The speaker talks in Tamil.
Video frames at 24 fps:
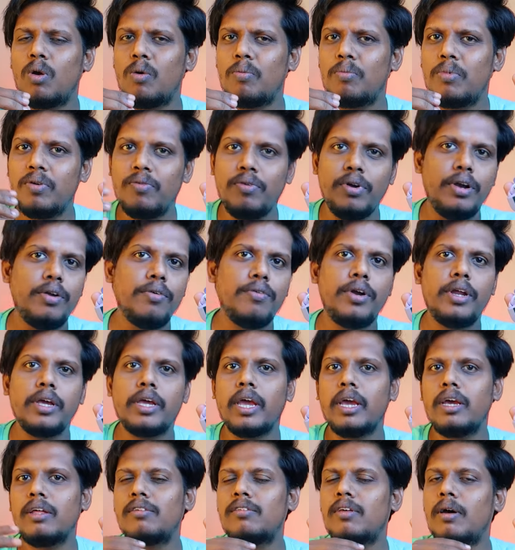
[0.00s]
ரொம்ப விட்டு விட்டு
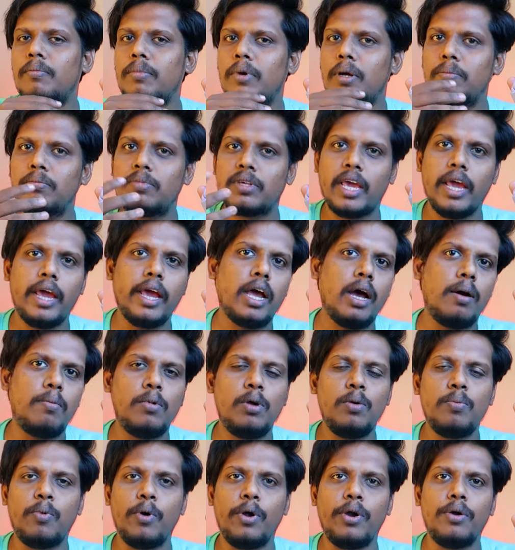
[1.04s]
கேட்குது சம்டைம்ஸ்
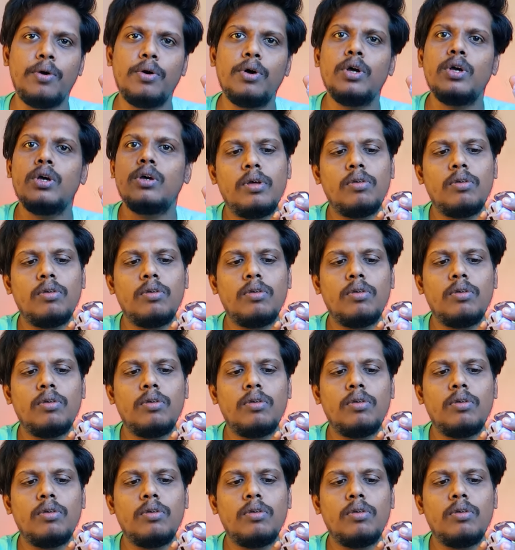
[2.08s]
கேட்காமலேயும் போயிடும்